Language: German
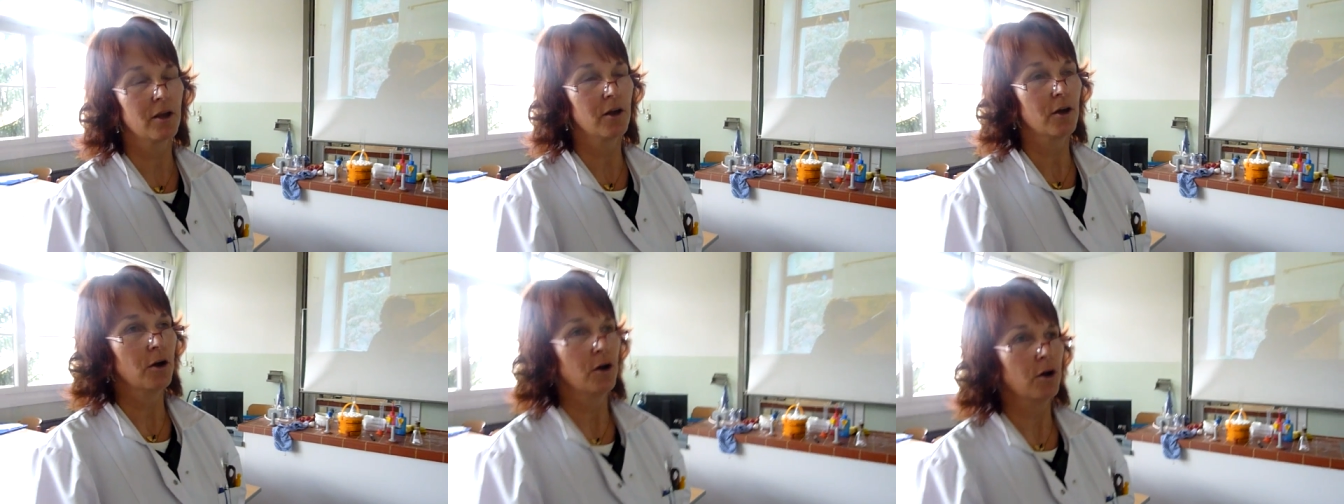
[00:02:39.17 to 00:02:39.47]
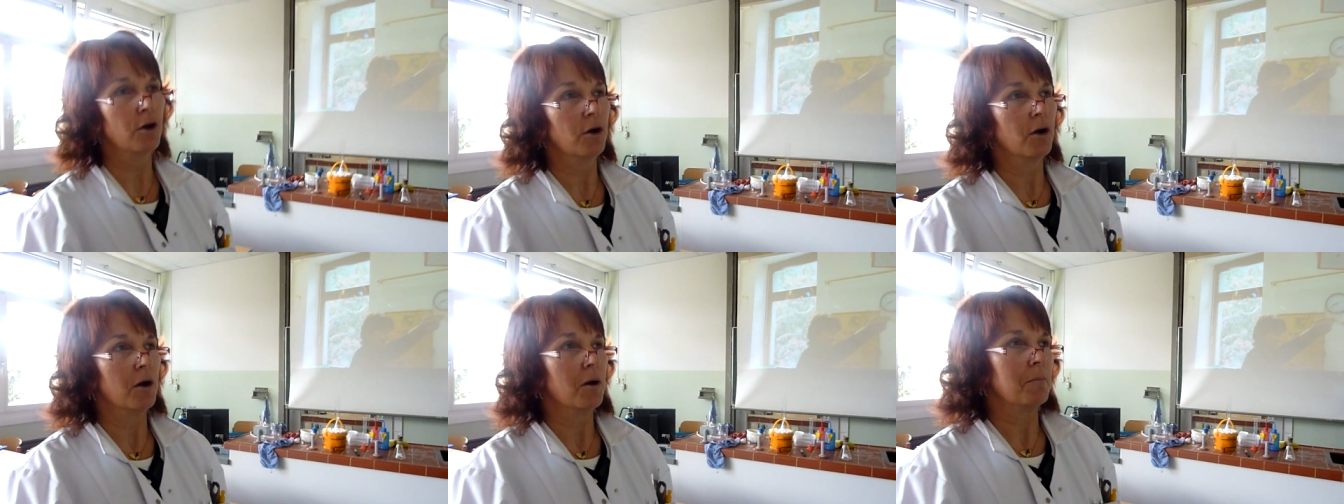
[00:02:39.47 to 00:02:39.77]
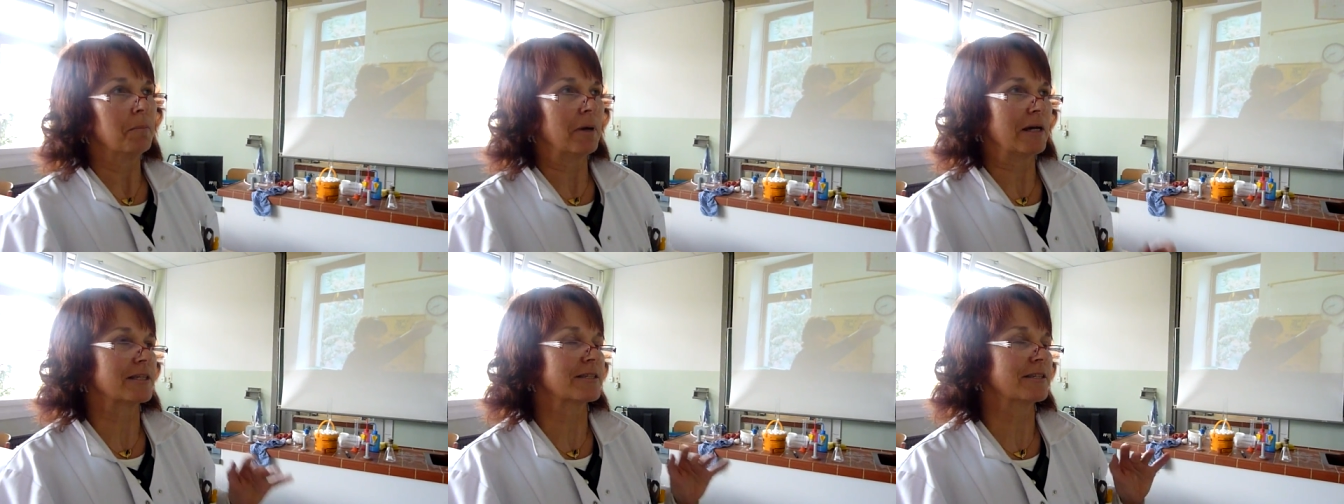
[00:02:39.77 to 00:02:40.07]
Mhm.
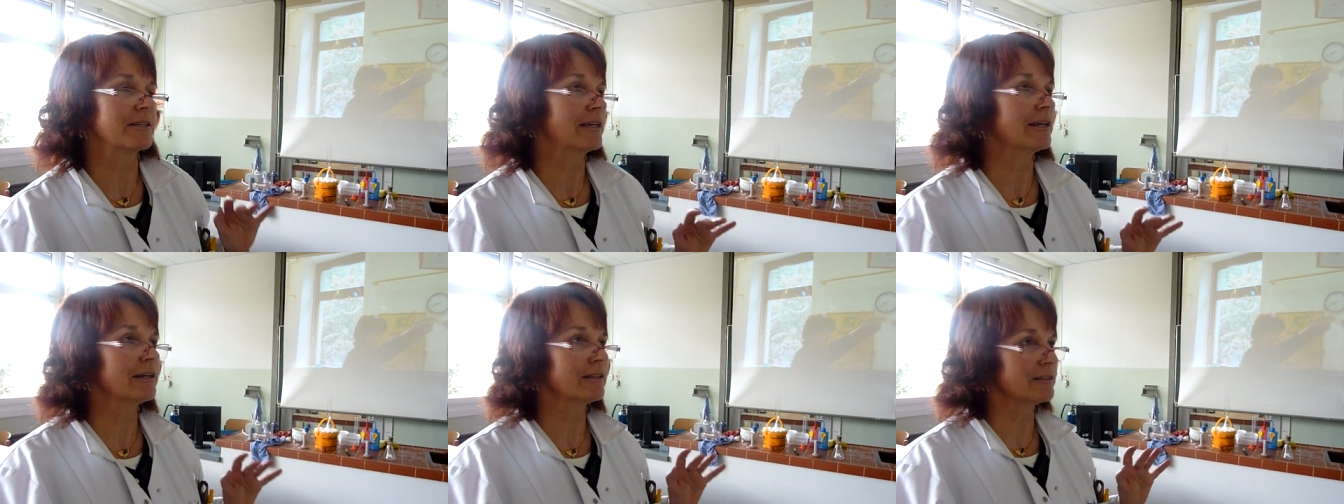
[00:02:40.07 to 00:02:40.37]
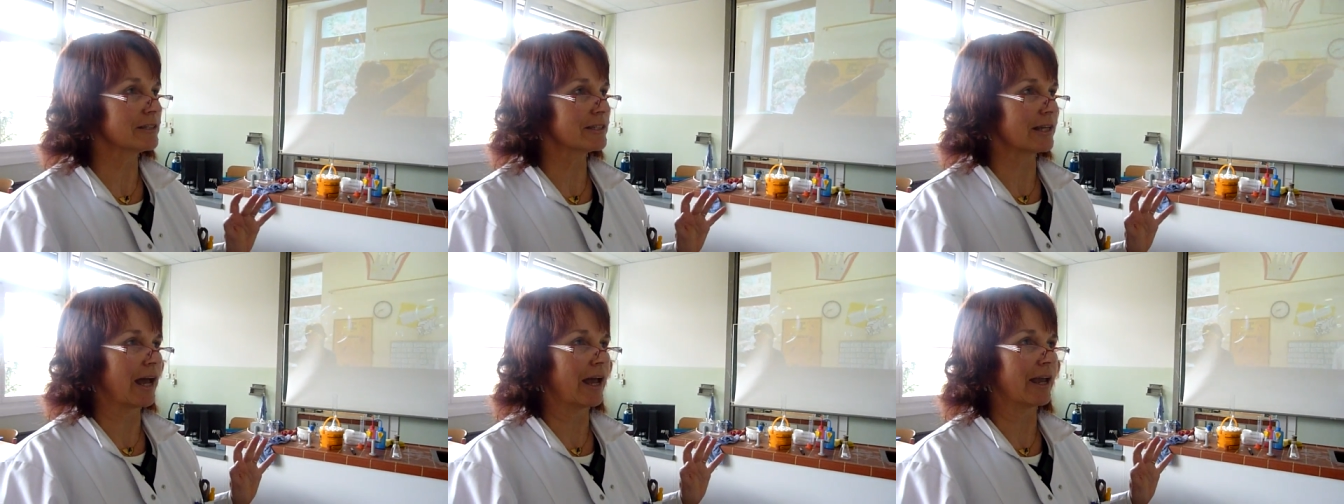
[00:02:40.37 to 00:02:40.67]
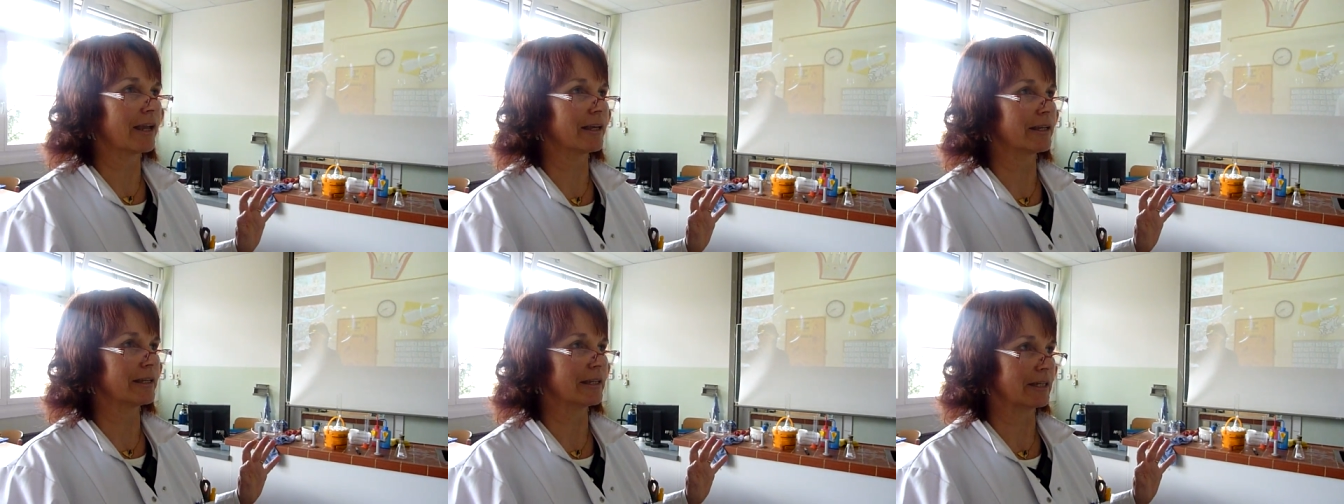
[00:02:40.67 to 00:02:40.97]
Passiert ist
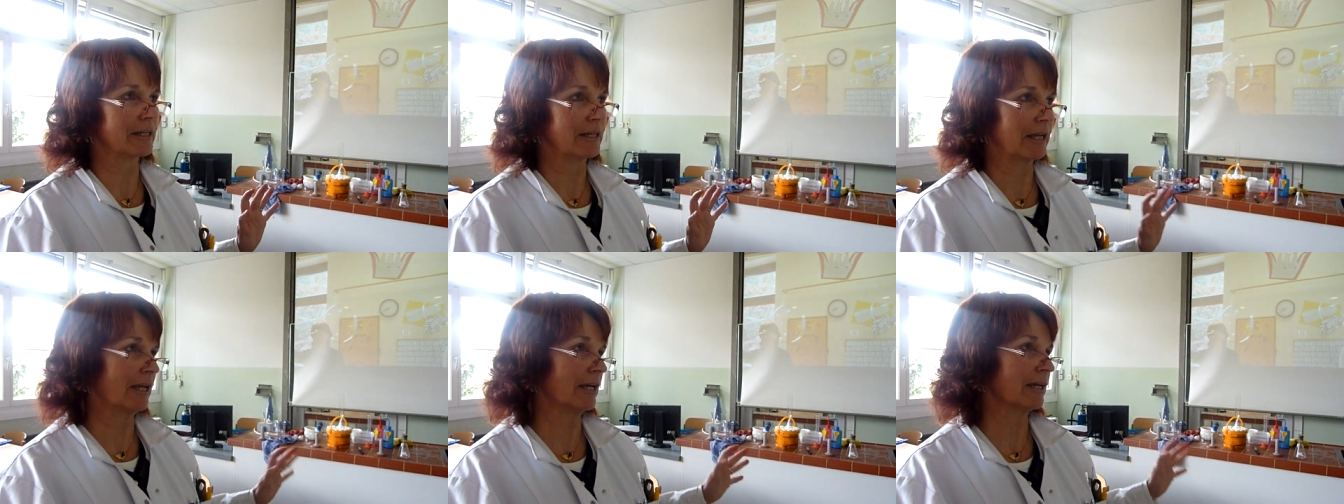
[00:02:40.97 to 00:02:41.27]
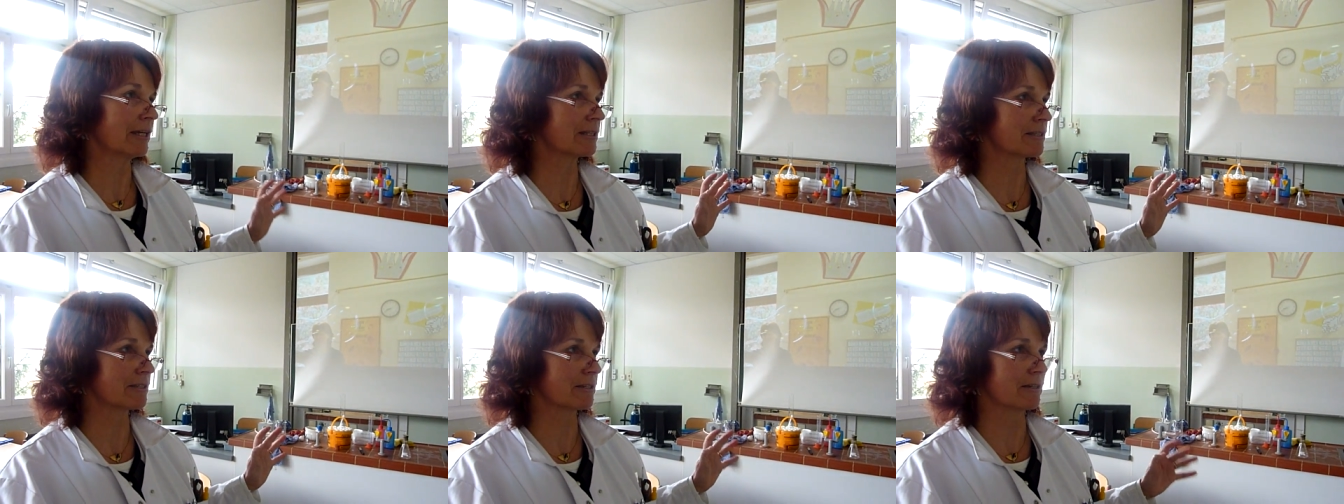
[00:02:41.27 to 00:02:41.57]
eigentlich nichts.